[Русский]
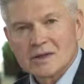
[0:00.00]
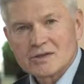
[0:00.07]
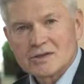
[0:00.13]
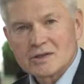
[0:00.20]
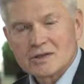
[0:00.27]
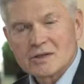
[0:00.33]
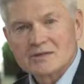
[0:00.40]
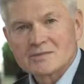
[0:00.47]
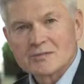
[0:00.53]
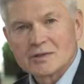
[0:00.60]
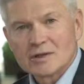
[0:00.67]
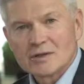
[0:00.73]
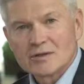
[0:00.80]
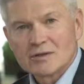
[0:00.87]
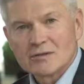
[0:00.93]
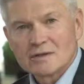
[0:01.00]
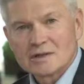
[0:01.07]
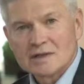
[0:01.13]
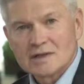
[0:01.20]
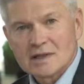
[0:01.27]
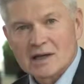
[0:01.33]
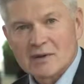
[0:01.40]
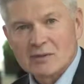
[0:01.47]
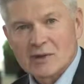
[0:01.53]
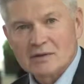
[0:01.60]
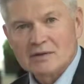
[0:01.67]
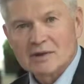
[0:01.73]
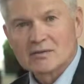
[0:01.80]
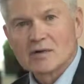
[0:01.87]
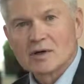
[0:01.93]
Кириченко. Вы смотрите новости из Skyway,
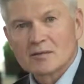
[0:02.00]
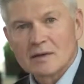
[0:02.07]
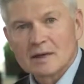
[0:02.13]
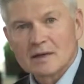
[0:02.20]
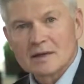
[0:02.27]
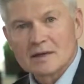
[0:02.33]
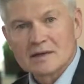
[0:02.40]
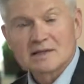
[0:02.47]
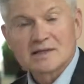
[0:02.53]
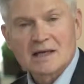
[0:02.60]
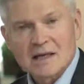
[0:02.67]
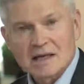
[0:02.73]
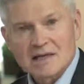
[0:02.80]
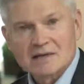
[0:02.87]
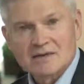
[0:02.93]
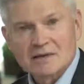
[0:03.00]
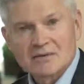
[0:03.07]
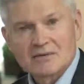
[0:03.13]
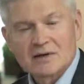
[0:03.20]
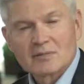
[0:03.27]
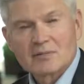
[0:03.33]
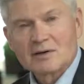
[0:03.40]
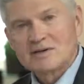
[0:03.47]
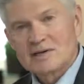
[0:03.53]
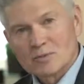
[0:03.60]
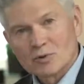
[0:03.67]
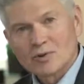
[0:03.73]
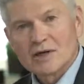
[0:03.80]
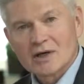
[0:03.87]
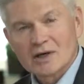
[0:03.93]
в которых мы рассказываем вам о
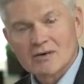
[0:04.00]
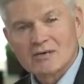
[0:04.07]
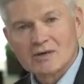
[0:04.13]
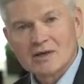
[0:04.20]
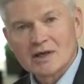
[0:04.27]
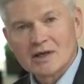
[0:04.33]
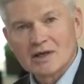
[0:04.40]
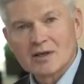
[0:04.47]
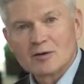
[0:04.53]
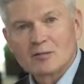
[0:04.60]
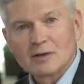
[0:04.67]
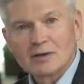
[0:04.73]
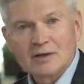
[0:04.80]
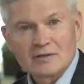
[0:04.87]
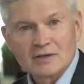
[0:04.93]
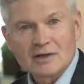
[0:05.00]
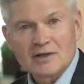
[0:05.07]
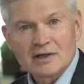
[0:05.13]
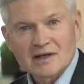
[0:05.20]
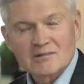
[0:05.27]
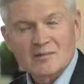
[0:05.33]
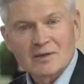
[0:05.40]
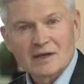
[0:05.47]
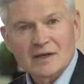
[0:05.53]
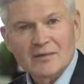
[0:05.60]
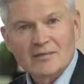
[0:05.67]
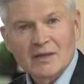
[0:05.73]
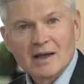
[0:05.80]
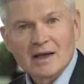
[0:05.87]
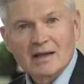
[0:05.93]
разработках и внедрении прорывных транспортных
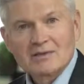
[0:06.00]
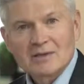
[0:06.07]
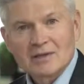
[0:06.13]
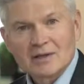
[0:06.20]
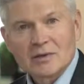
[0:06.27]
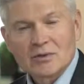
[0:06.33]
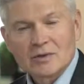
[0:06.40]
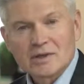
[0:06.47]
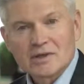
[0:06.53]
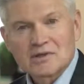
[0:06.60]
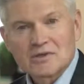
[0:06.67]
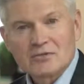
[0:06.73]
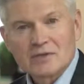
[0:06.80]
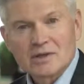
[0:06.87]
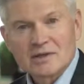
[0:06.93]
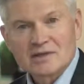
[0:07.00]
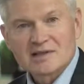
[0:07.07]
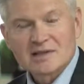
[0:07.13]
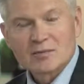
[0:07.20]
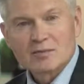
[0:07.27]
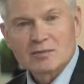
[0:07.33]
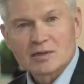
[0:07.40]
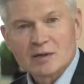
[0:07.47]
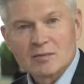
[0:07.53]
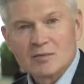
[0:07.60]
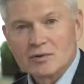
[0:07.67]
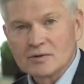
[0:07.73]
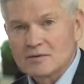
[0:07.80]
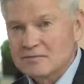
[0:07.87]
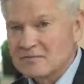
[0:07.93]
технологий. Сегодня разработка
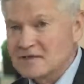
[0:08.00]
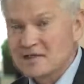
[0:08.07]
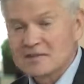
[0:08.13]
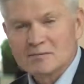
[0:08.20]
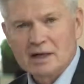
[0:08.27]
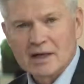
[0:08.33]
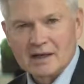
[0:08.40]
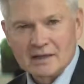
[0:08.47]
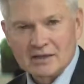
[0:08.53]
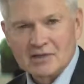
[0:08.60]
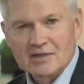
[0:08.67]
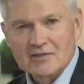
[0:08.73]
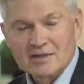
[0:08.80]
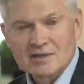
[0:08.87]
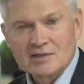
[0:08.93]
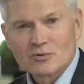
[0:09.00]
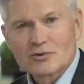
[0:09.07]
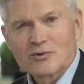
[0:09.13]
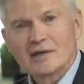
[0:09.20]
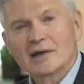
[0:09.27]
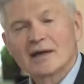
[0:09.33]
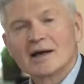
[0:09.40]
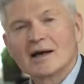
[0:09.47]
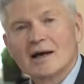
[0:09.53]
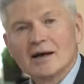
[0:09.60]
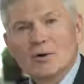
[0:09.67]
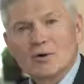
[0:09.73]
будет весьма инновационная.